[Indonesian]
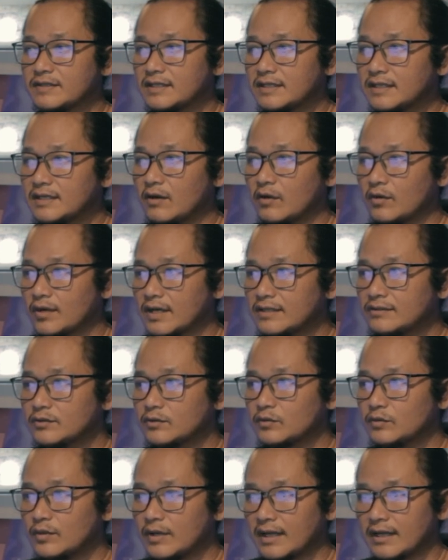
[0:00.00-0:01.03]
ke orang
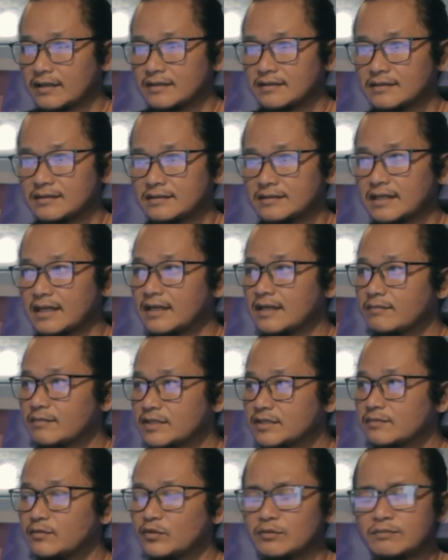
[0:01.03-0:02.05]
tua tak lama
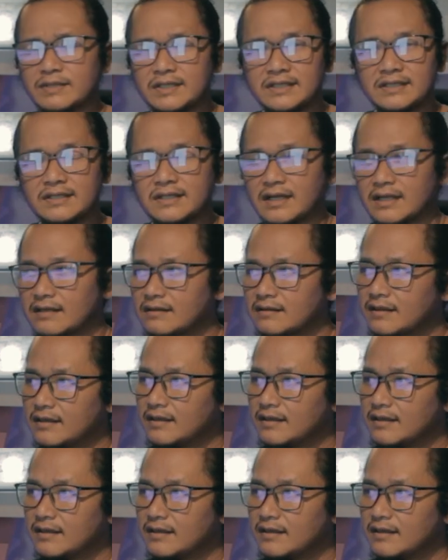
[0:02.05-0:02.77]
sebelum meninggal.